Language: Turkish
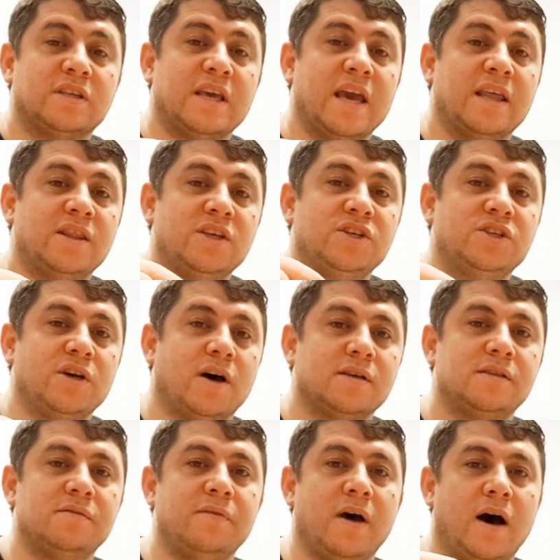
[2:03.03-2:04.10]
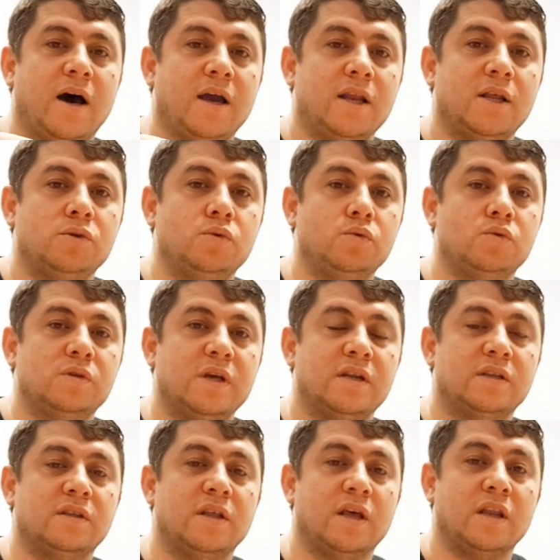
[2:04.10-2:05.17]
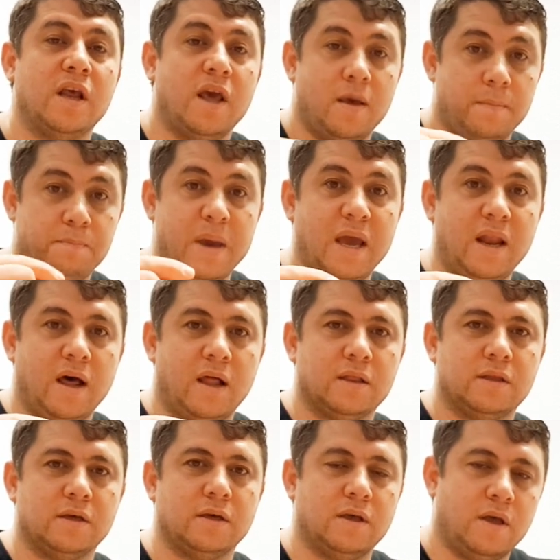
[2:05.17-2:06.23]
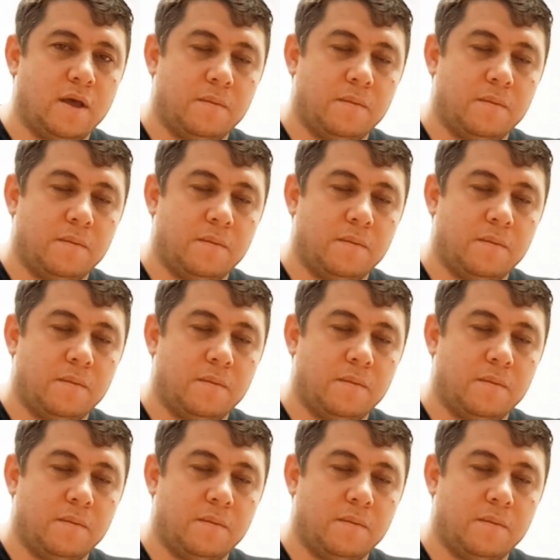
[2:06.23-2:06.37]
kendi şahsı ve ailesi üzerinden bel altı,